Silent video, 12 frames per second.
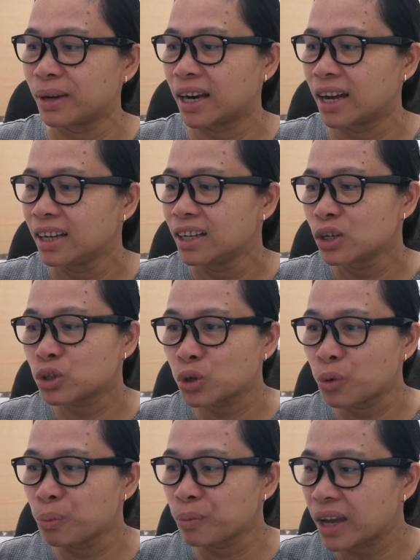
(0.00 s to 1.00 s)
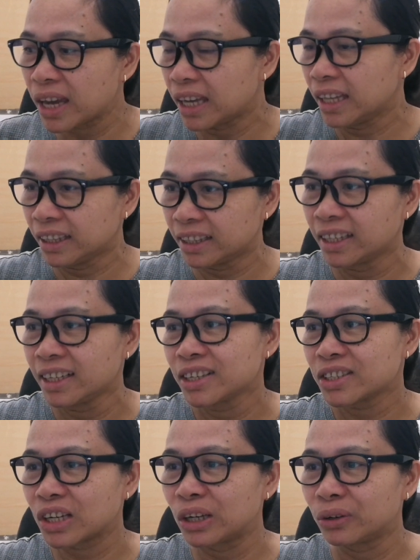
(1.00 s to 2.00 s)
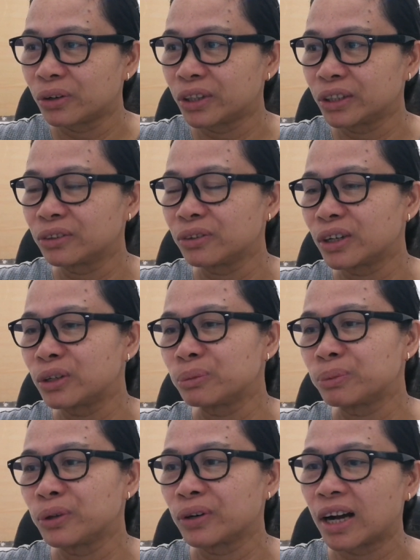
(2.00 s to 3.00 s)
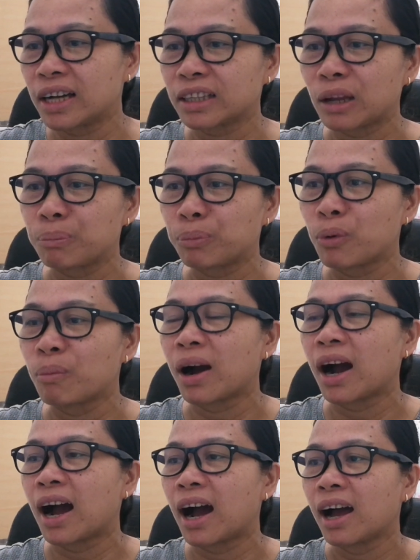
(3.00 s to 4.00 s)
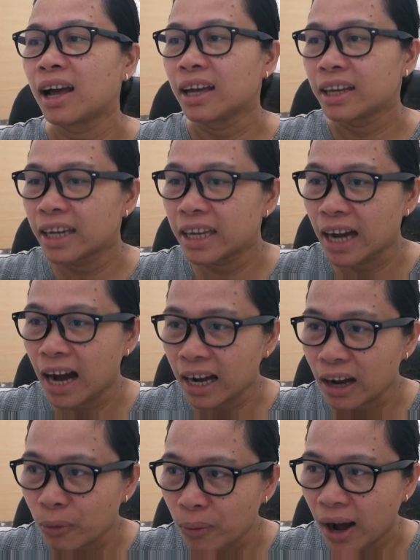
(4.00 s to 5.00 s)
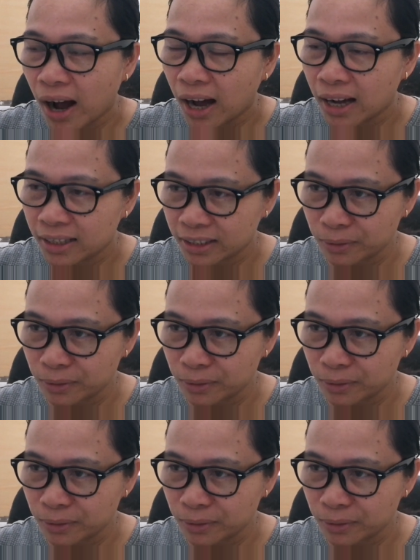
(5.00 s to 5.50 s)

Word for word: di ba? Zoom in sa Lord kung ano po yung atin pong mga ginagawa,